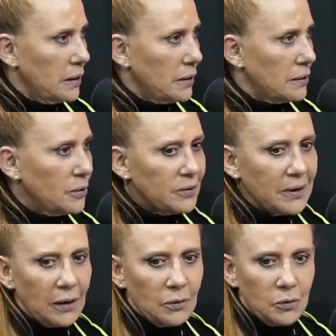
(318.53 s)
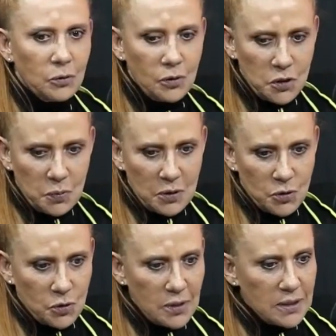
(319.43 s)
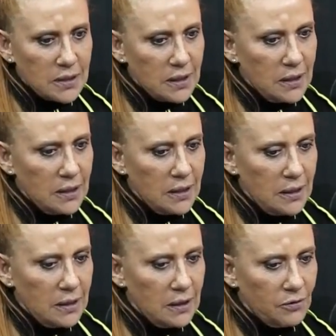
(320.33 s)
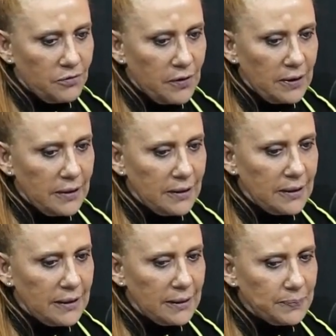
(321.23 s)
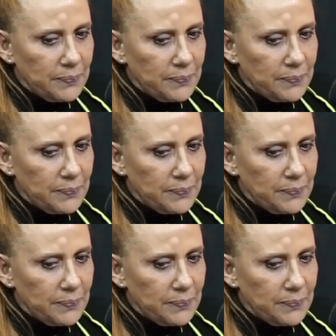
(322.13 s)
Então, eu tenho duas pessoas que eu. E